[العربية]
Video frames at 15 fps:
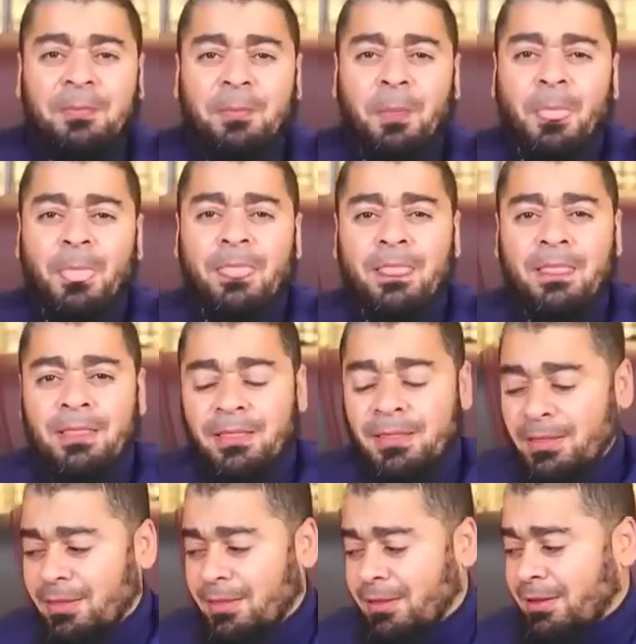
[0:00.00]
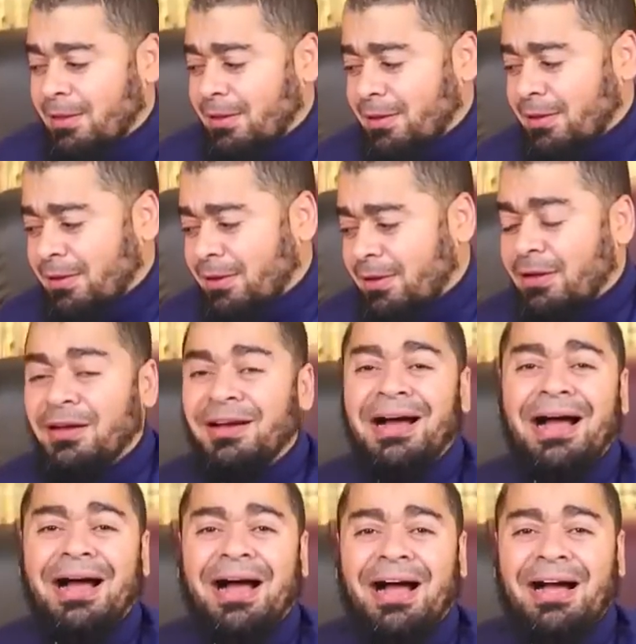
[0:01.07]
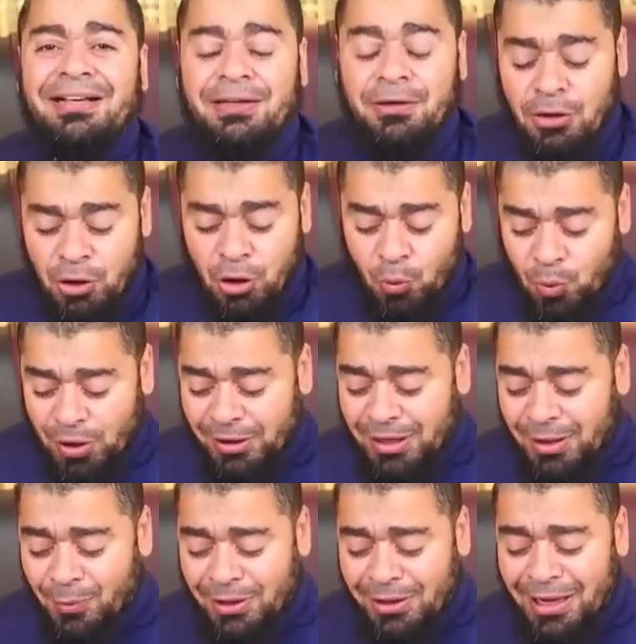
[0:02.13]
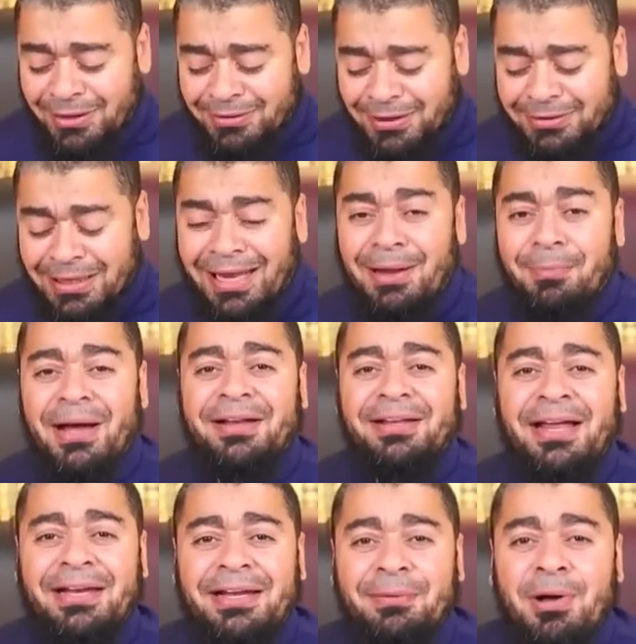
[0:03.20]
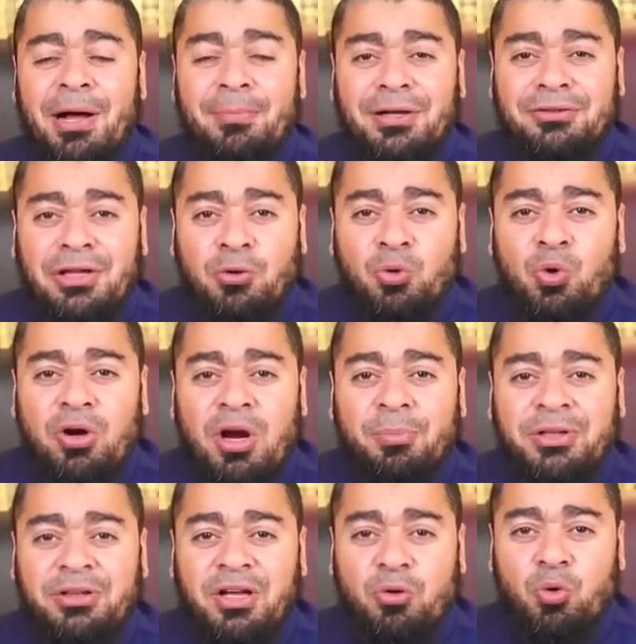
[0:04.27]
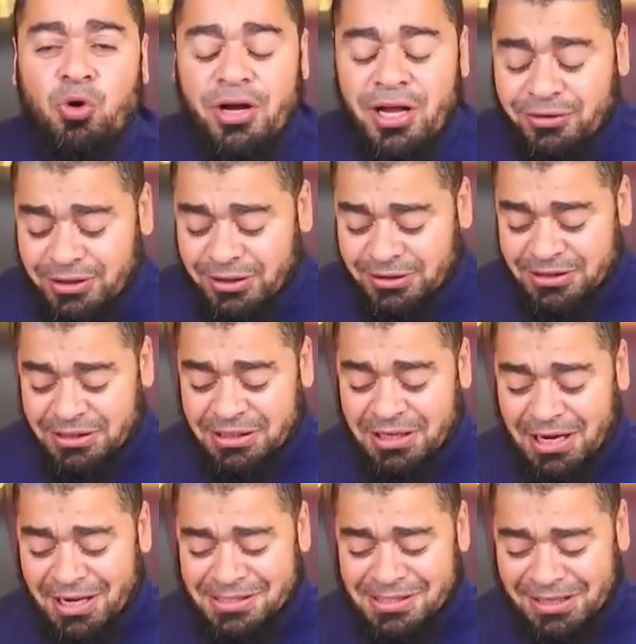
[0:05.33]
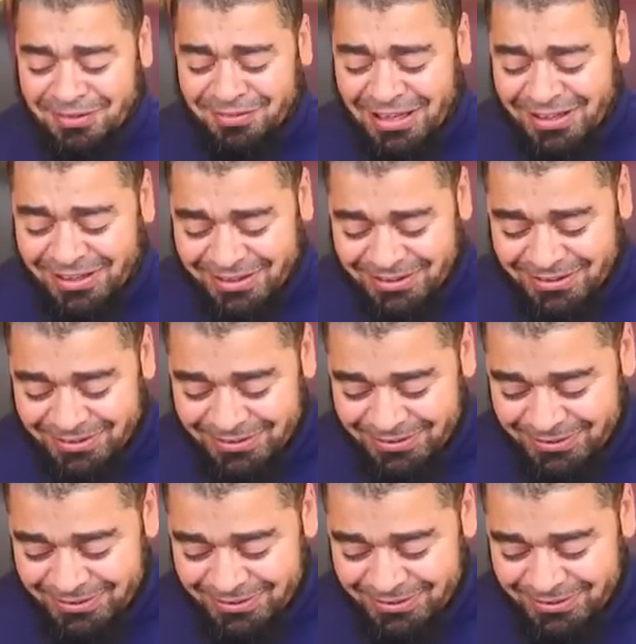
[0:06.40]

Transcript: الله يسلمك الله يخليك شلونك أنت والله والله أنت تعلم أن الإمامة ضرورة من ضروريات الدين أليس كذلك